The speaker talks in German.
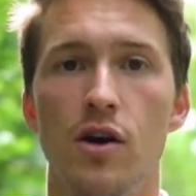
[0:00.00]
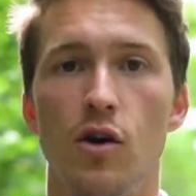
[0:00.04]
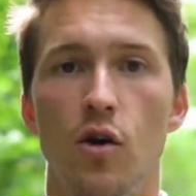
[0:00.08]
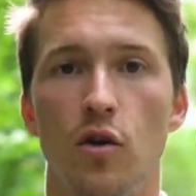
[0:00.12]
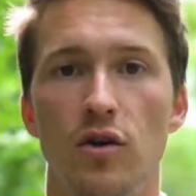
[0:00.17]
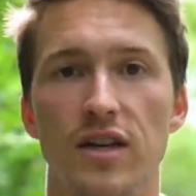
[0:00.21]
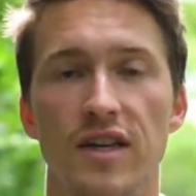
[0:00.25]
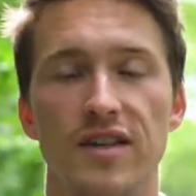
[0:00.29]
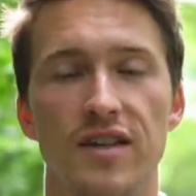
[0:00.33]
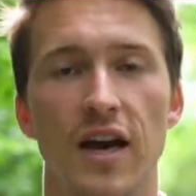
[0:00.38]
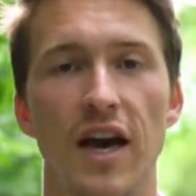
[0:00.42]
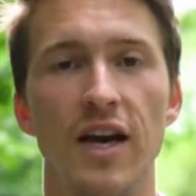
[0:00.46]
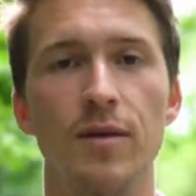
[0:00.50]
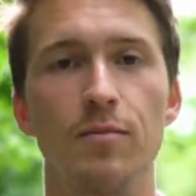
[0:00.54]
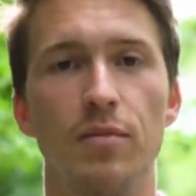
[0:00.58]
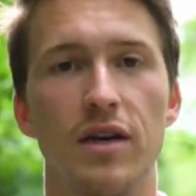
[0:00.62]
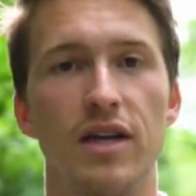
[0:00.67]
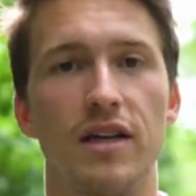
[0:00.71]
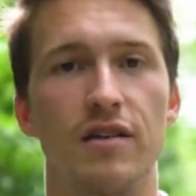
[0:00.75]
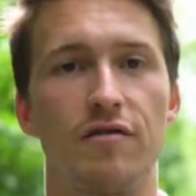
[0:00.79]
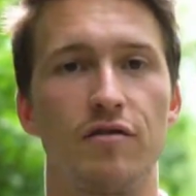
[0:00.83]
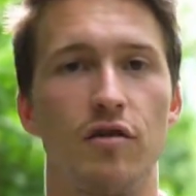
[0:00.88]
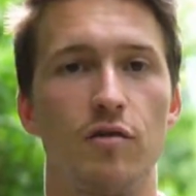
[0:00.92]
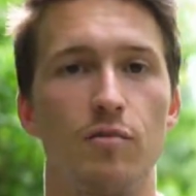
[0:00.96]
Und das
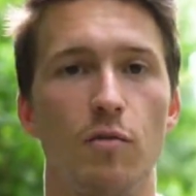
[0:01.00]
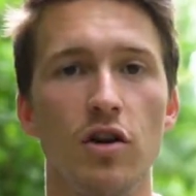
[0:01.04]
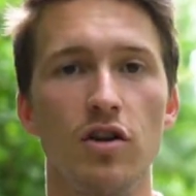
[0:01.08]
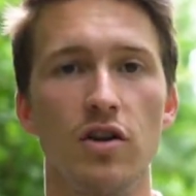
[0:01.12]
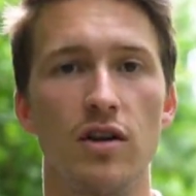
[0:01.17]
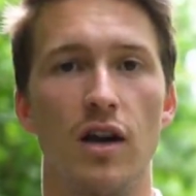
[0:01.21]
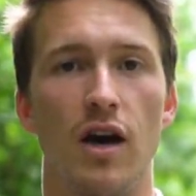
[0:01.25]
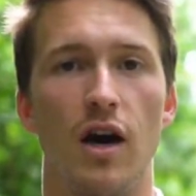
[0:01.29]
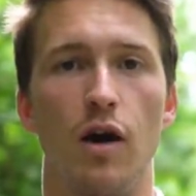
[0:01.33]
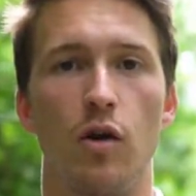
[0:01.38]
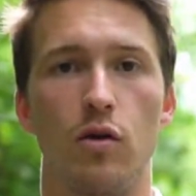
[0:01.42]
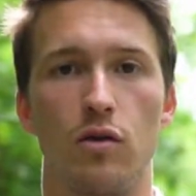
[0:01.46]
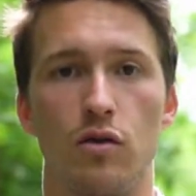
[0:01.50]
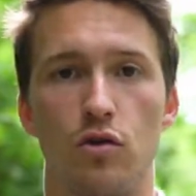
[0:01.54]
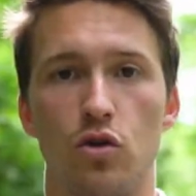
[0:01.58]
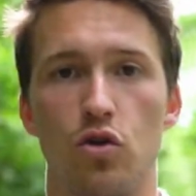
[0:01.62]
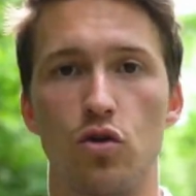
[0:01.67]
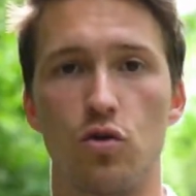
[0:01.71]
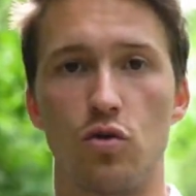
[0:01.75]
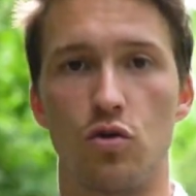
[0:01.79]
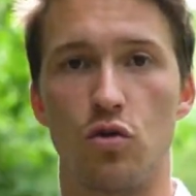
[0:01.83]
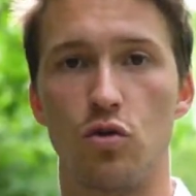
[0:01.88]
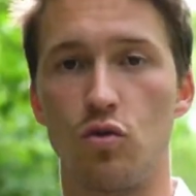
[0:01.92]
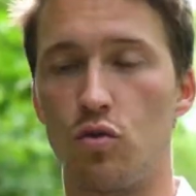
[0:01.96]
Einbringen von
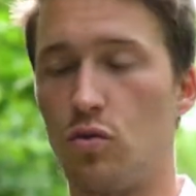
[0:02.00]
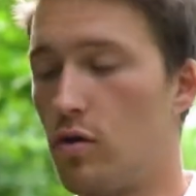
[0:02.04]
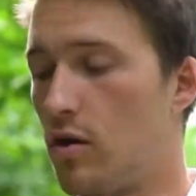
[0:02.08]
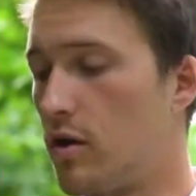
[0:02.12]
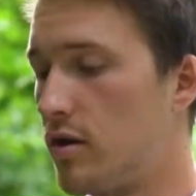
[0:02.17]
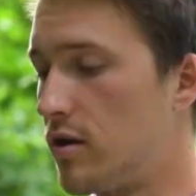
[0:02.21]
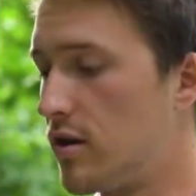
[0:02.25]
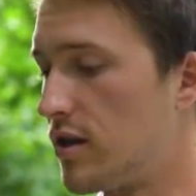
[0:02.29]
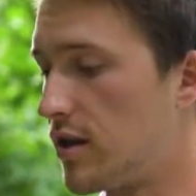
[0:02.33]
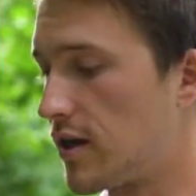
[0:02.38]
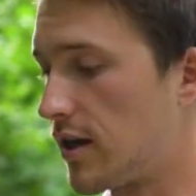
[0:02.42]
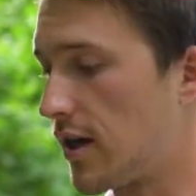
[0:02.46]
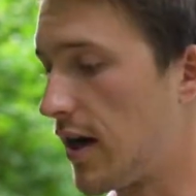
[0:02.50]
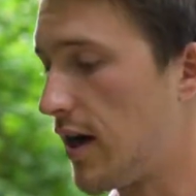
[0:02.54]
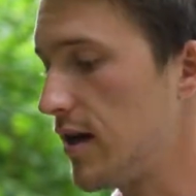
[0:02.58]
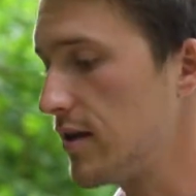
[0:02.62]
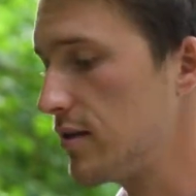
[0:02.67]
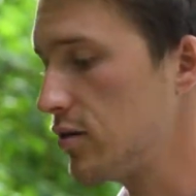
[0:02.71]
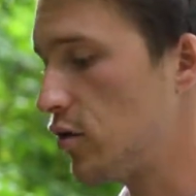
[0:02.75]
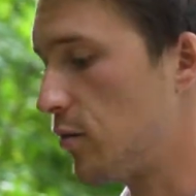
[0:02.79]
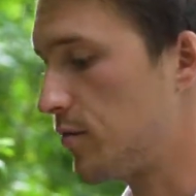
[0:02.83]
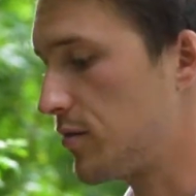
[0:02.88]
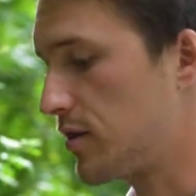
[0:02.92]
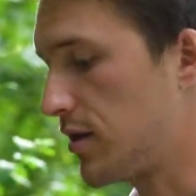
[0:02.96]
Mottenaugenstrukturen in
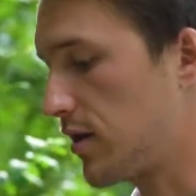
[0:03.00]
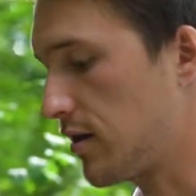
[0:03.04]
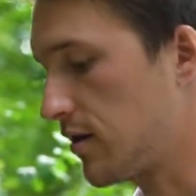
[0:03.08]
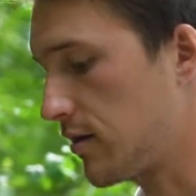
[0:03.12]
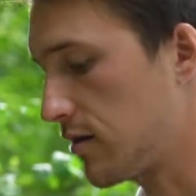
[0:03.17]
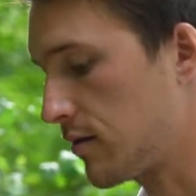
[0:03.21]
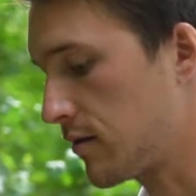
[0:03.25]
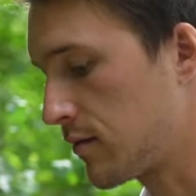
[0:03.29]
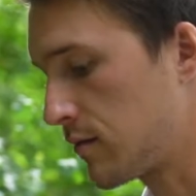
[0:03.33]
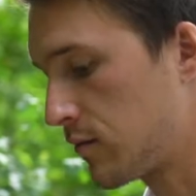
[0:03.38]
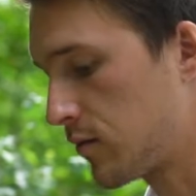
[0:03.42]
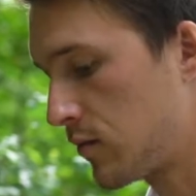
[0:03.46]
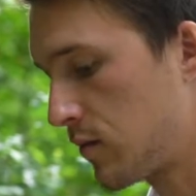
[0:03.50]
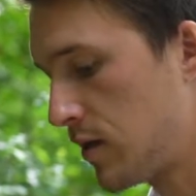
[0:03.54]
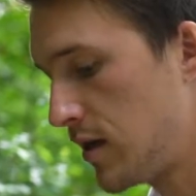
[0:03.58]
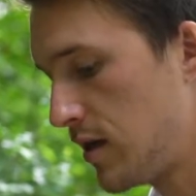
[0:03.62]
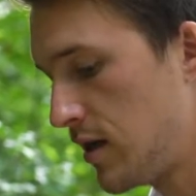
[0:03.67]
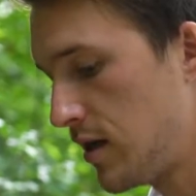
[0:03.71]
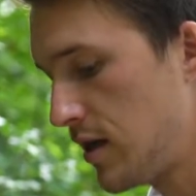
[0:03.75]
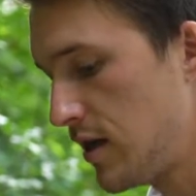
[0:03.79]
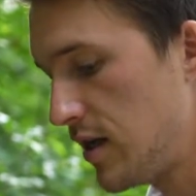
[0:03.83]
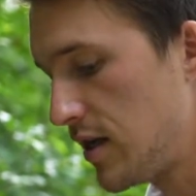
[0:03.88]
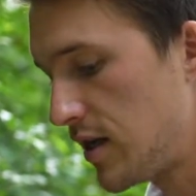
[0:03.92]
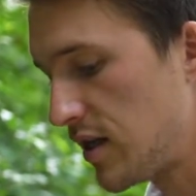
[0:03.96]
Glasoptiken
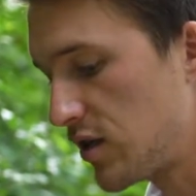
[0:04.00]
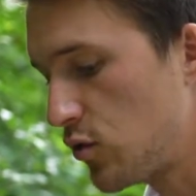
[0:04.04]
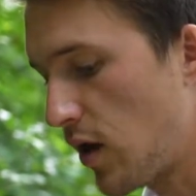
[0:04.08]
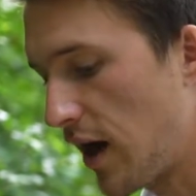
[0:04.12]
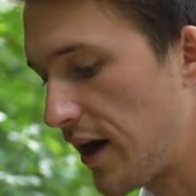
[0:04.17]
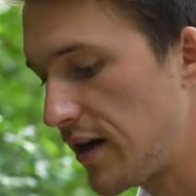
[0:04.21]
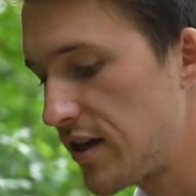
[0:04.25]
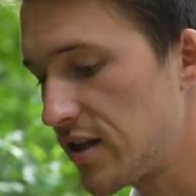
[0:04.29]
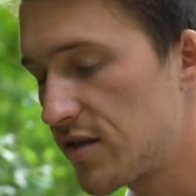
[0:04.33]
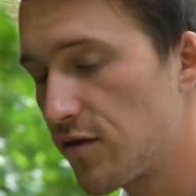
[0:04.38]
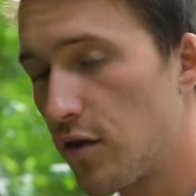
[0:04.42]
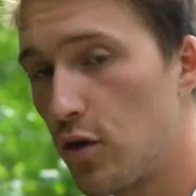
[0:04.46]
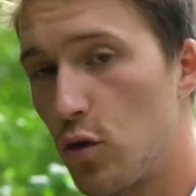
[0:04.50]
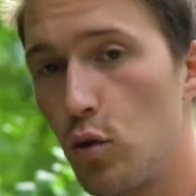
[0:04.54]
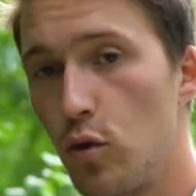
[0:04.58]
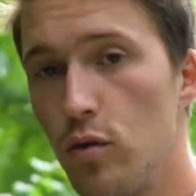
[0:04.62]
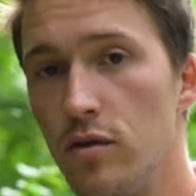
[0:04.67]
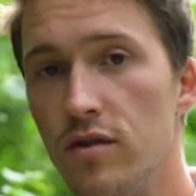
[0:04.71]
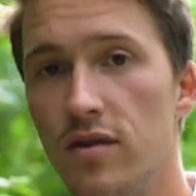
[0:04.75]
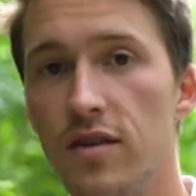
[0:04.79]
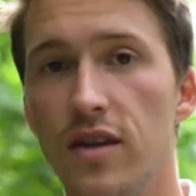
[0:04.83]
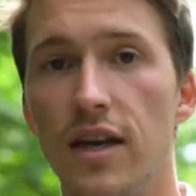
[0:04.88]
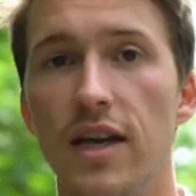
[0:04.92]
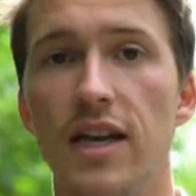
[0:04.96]
ist nur eines von
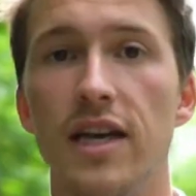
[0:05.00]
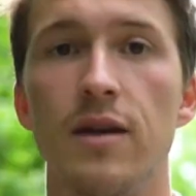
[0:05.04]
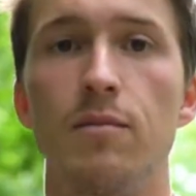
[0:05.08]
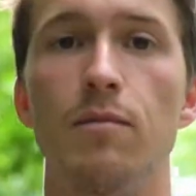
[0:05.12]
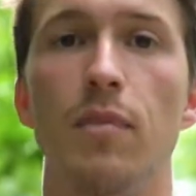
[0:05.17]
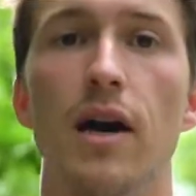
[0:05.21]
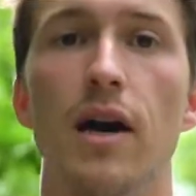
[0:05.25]
unzähligen